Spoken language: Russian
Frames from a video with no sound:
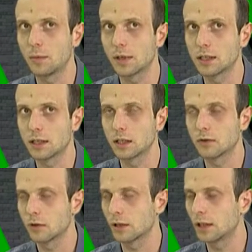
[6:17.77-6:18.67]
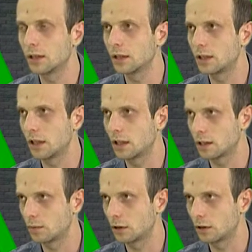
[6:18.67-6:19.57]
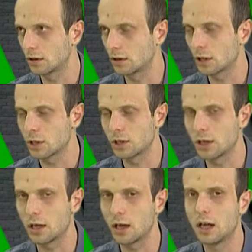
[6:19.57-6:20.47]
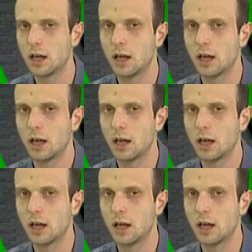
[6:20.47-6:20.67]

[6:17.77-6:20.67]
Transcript: 41,3, если быть э, точнее,